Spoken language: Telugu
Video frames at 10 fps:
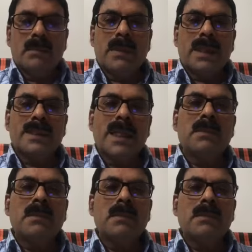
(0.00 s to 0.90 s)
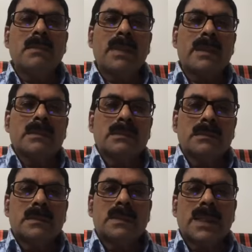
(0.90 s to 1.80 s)
మన సామ్ మనం
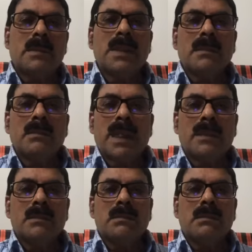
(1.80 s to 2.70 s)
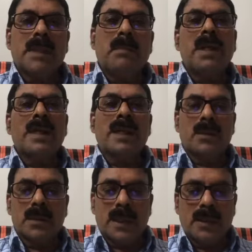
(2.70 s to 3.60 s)
సామ మనం
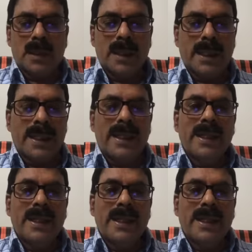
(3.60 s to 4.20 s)
బ్రహ్మాండంగా ఉంటాం అంటే